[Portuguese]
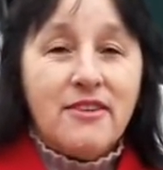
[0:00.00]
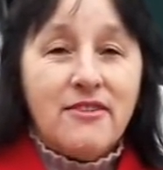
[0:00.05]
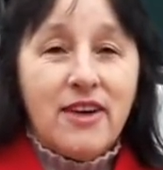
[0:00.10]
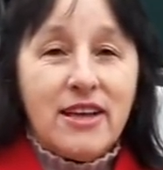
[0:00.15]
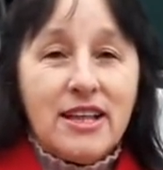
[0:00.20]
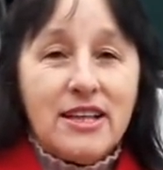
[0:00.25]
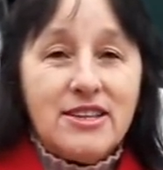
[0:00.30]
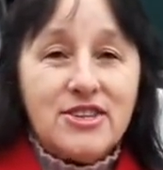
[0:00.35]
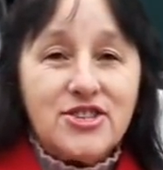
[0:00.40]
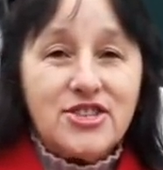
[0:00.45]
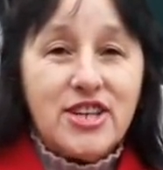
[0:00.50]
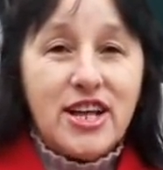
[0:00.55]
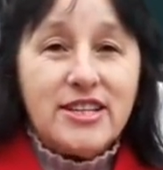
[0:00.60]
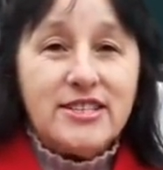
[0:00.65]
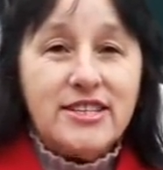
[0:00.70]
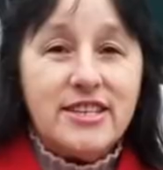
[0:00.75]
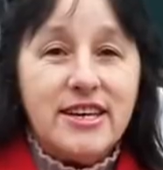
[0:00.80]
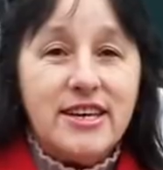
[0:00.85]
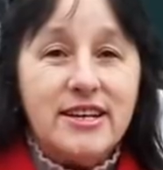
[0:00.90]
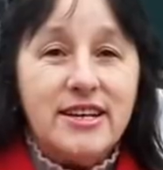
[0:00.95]
vai lá na
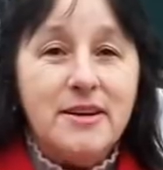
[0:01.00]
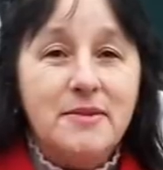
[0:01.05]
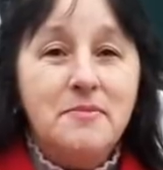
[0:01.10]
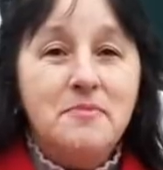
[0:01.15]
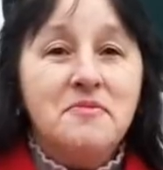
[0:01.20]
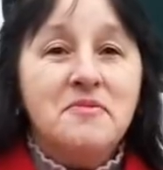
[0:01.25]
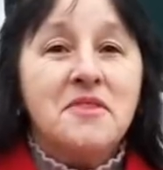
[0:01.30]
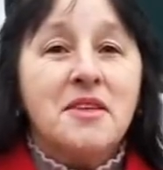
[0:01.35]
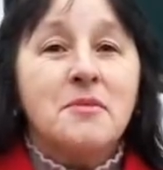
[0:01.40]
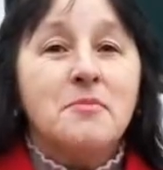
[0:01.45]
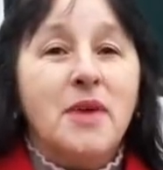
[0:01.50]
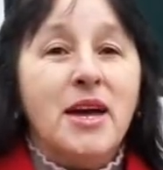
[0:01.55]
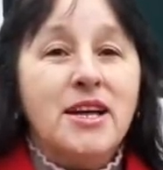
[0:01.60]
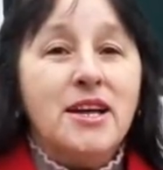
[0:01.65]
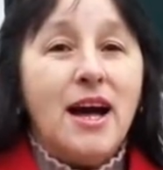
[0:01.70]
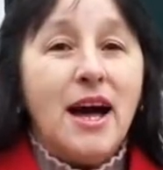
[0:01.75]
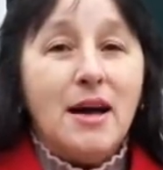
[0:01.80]
geladeira, me,